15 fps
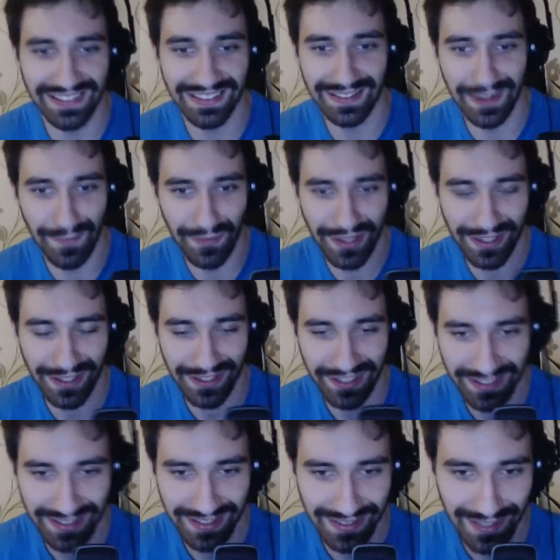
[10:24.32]
szybciej
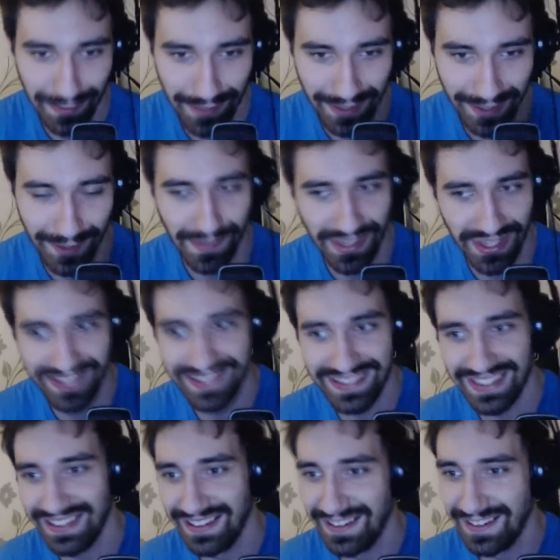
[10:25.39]
koniec streama
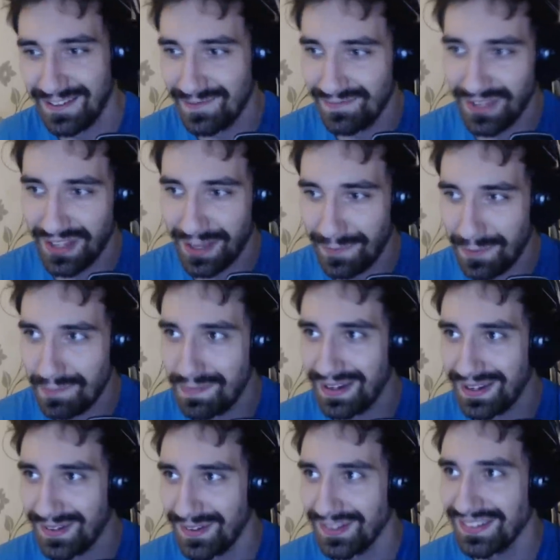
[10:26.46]
dobijcie. Ja bym
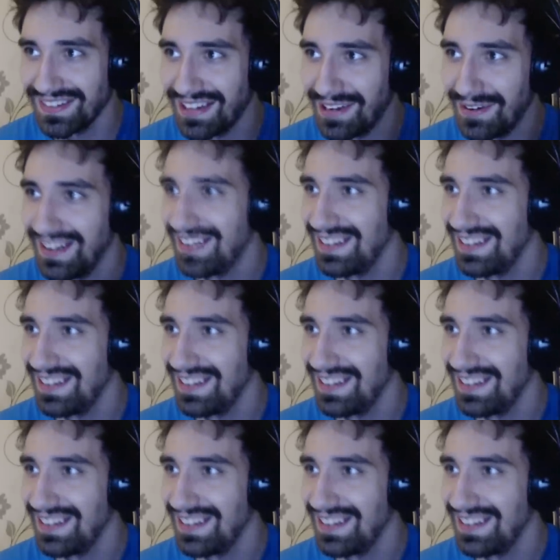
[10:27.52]
bardzo chciała.